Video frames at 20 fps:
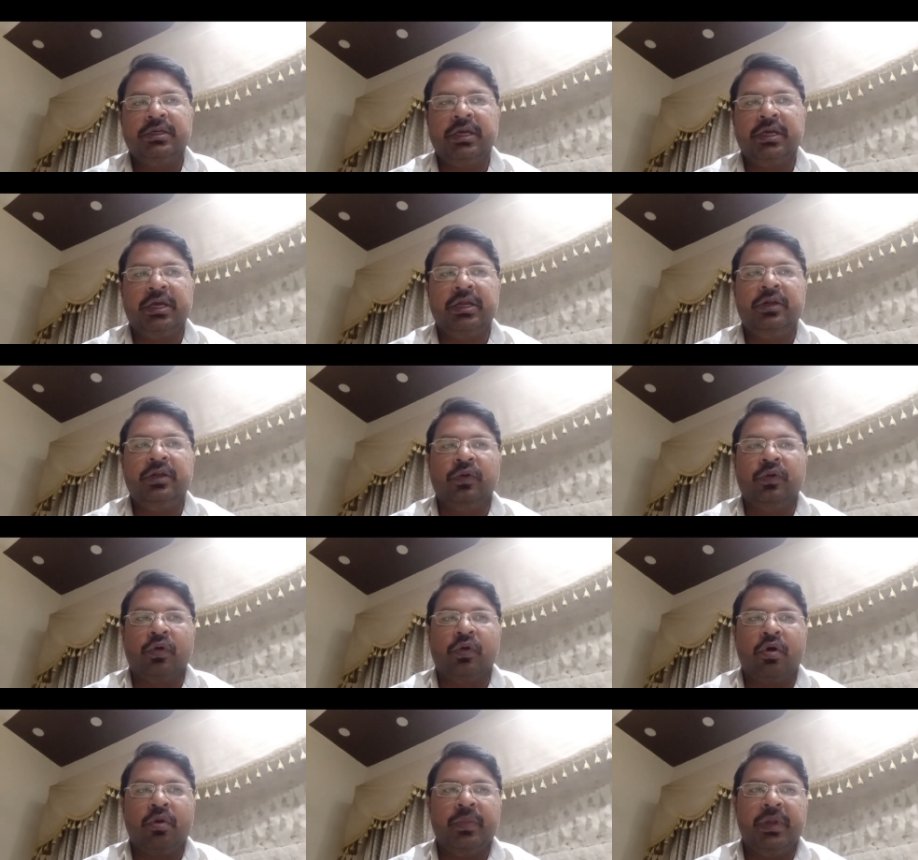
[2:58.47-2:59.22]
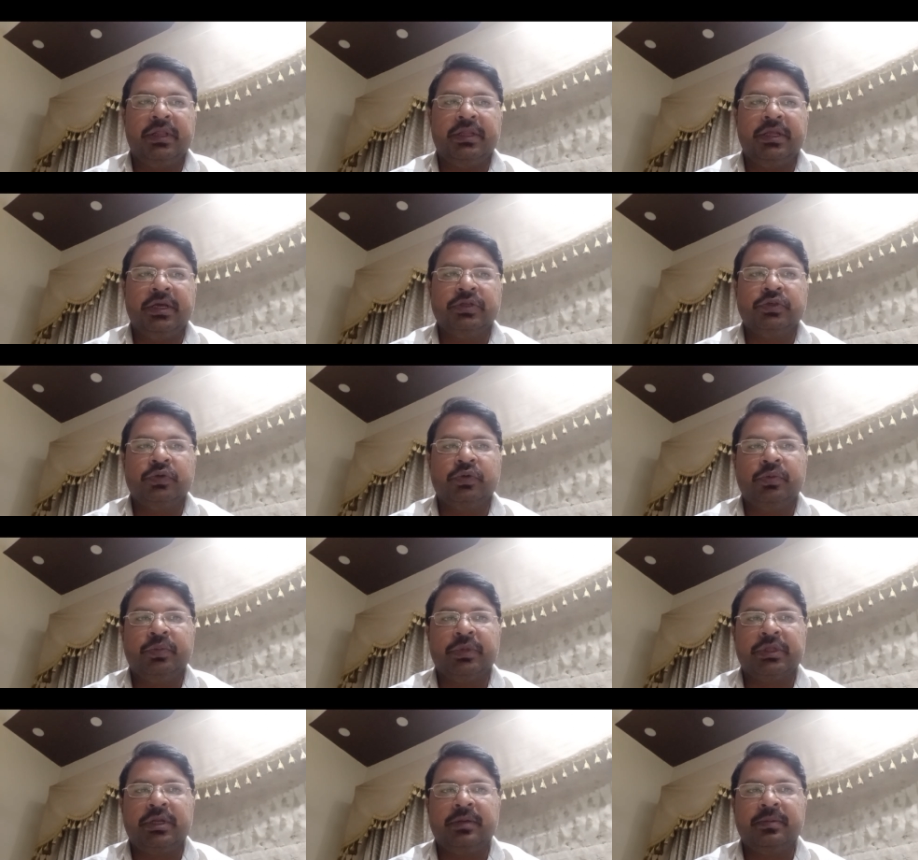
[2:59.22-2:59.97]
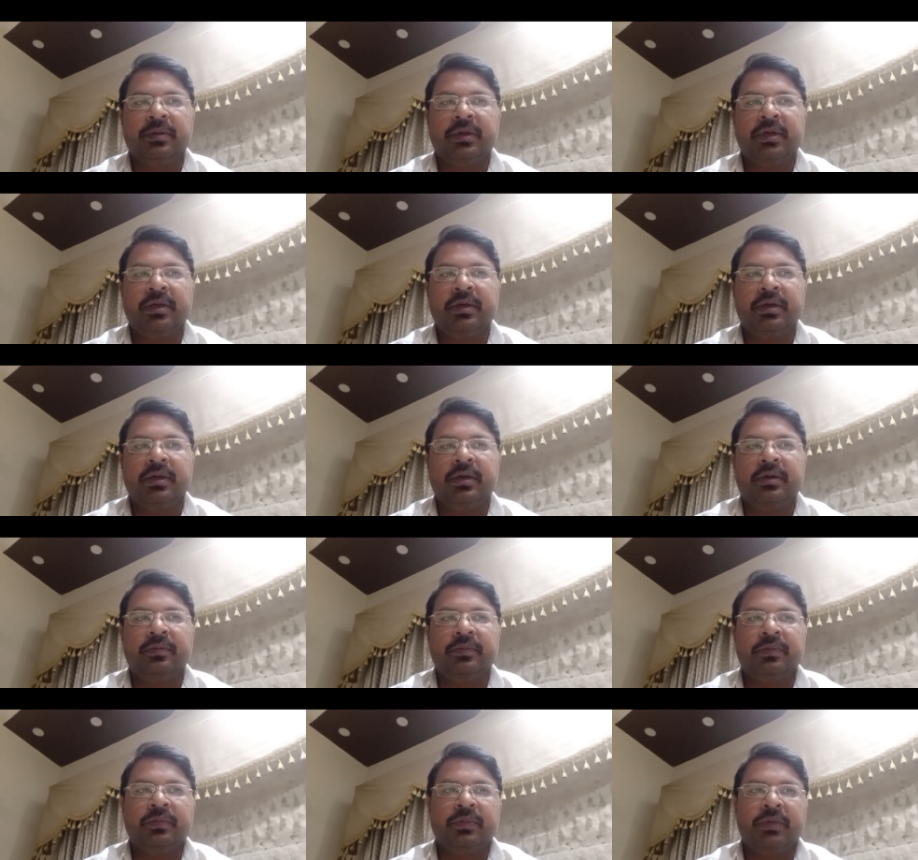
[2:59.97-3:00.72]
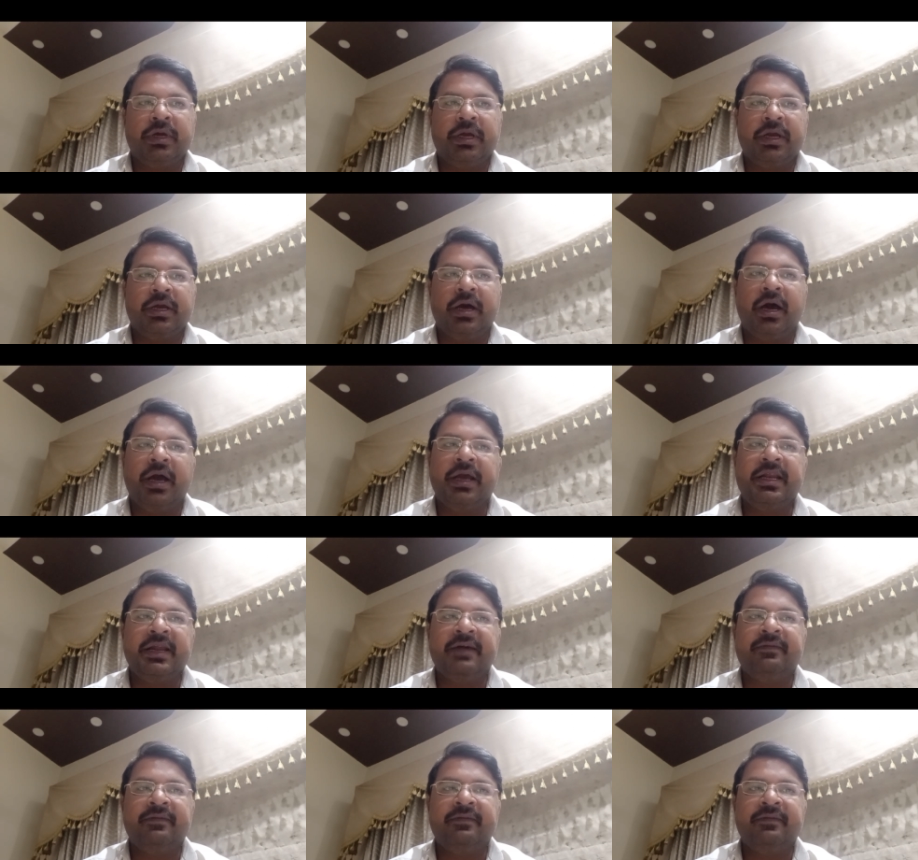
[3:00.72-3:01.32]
या इन लोगों को मिलते हैं जो मतलब कि एक हाई